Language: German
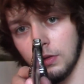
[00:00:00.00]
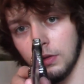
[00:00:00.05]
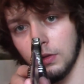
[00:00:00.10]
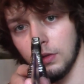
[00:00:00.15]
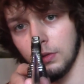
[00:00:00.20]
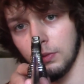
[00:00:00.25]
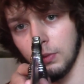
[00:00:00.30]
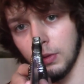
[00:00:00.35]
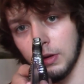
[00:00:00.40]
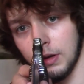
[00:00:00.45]

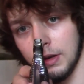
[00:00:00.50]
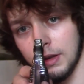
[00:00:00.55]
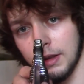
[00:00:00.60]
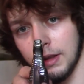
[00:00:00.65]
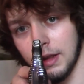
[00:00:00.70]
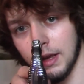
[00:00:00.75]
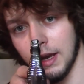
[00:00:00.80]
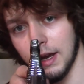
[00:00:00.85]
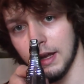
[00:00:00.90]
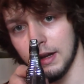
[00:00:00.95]
Das ist wirklich
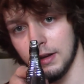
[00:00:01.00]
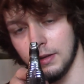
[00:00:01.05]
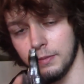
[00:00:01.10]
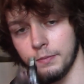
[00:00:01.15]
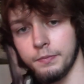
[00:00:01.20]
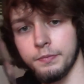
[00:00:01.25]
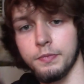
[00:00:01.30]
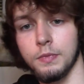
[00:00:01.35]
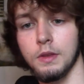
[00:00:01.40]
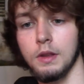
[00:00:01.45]
gerade.
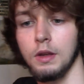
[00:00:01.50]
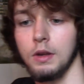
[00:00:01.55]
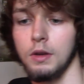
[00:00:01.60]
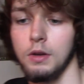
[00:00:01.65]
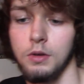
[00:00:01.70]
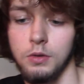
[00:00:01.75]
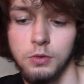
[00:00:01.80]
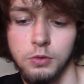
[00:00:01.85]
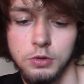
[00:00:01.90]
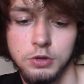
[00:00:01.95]

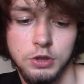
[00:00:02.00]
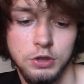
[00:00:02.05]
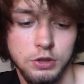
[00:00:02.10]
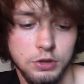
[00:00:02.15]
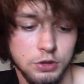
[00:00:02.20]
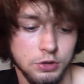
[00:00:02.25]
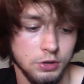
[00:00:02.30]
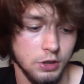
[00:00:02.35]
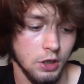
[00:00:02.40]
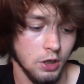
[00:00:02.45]
Und,
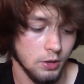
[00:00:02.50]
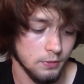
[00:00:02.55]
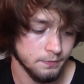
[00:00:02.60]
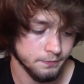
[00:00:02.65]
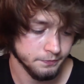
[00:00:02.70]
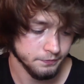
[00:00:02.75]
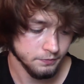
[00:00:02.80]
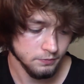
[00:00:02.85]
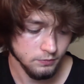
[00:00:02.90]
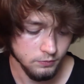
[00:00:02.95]
ja,
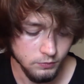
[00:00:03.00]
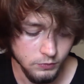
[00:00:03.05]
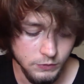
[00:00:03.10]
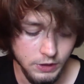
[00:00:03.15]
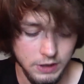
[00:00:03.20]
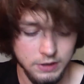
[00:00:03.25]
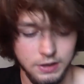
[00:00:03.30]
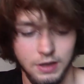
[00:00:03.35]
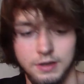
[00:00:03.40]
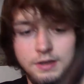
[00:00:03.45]

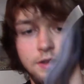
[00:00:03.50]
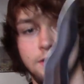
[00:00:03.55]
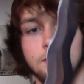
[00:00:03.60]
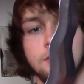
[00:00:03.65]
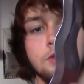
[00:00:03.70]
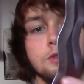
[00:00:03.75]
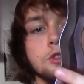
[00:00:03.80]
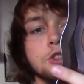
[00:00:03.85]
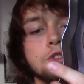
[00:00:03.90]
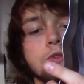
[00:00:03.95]
dadurch, dass es
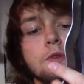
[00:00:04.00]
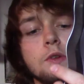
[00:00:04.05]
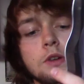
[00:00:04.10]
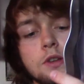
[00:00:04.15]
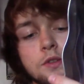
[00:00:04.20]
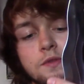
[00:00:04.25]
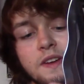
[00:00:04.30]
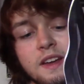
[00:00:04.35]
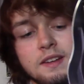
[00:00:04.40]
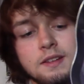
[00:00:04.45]
so geschwungen
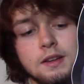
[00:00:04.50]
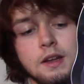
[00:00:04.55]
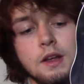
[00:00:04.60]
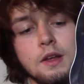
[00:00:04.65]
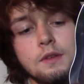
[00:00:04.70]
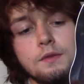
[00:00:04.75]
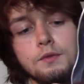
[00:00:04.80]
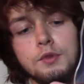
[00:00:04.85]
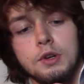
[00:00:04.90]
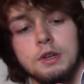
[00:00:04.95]
ist, wäre es
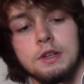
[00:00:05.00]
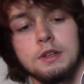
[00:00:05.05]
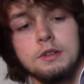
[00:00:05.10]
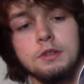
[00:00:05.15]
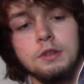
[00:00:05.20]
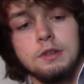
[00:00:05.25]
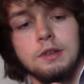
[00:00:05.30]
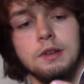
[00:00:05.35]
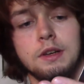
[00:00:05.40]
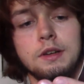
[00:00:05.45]
wirklich
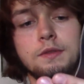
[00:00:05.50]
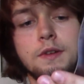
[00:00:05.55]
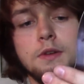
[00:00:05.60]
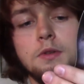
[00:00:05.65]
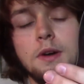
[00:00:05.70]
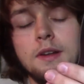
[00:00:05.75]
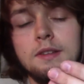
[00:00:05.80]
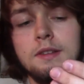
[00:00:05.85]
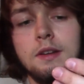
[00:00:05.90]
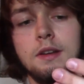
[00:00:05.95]
nützlich, weil du
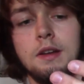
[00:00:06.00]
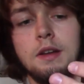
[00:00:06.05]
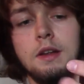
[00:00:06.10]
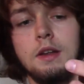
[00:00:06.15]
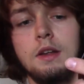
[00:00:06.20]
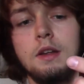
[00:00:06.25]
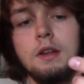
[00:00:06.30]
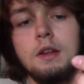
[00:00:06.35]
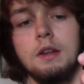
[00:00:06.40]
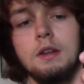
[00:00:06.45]
hast dann
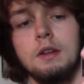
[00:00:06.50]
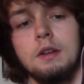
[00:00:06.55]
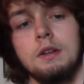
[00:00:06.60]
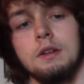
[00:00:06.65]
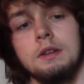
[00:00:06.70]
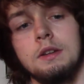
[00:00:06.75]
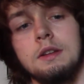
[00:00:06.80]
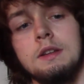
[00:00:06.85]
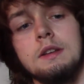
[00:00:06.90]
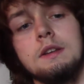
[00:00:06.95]

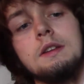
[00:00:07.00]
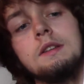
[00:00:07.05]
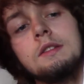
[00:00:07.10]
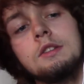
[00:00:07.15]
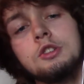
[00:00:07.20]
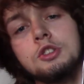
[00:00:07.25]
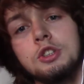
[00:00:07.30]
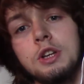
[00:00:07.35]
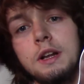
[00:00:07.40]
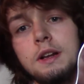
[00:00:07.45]
hier diese
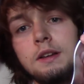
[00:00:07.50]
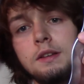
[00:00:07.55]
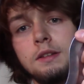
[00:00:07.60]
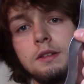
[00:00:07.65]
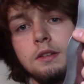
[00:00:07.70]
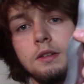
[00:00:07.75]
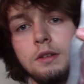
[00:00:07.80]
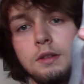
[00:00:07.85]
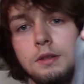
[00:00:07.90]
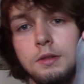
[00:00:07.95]
Stellen,
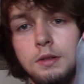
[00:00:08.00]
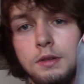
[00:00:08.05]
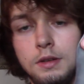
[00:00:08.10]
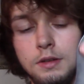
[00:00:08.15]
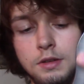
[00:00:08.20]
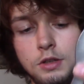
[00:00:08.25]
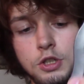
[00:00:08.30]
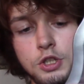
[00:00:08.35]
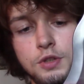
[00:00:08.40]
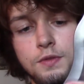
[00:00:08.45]
diese,
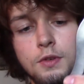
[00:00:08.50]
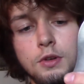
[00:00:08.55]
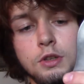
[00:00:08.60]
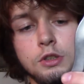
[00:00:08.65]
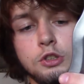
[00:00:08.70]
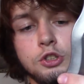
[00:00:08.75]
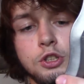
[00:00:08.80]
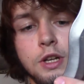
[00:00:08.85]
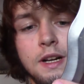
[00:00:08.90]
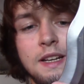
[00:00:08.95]
diese
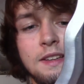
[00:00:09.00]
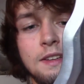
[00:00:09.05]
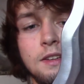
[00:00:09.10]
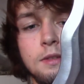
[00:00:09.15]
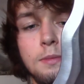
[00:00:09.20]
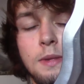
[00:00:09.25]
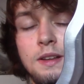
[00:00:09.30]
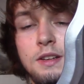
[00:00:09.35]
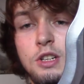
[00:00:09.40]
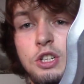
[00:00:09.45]
geschwungenen Stellen sind
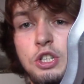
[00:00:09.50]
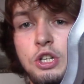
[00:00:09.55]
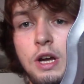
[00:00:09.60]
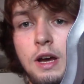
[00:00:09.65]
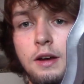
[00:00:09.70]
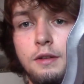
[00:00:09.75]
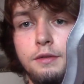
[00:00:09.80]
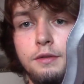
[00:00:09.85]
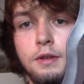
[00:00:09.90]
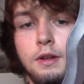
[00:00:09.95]
immer
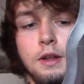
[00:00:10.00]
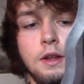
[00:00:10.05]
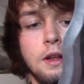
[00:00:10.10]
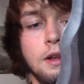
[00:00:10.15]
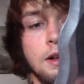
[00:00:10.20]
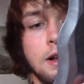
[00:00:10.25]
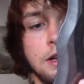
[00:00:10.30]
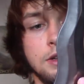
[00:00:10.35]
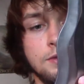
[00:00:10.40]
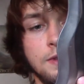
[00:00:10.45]
scharf.
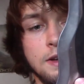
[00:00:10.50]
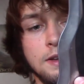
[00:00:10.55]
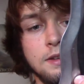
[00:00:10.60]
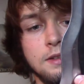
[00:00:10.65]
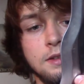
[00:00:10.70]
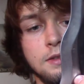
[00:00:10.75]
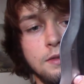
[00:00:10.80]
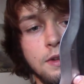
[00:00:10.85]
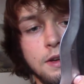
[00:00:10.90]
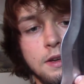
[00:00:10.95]
Also weil
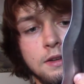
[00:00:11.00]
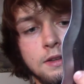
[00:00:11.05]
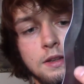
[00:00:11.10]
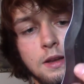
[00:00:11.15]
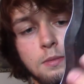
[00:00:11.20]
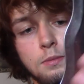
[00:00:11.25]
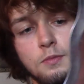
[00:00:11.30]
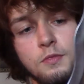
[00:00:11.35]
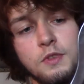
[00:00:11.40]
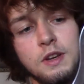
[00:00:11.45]
es, weil es
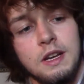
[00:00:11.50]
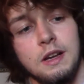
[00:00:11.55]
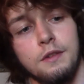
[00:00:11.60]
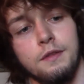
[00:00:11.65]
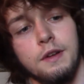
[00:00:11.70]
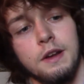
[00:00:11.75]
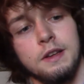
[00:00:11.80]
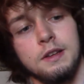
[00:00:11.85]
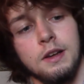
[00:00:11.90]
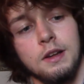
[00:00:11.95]
dann weniger
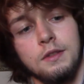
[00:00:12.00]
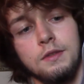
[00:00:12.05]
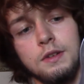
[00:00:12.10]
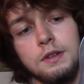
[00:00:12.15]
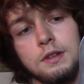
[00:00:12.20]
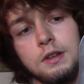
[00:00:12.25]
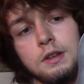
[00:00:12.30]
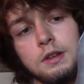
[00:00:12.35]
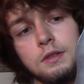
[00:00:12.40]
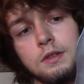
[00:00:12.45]
Fläche hat.
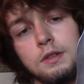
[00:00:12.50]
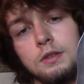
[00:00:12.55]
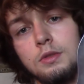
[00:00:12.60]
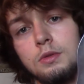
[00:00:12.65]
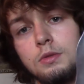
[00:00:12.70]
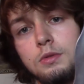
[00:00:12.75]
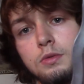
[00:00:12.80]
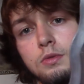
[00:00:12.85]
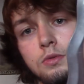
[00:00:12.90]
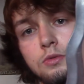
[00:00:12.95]
Seht ihr so?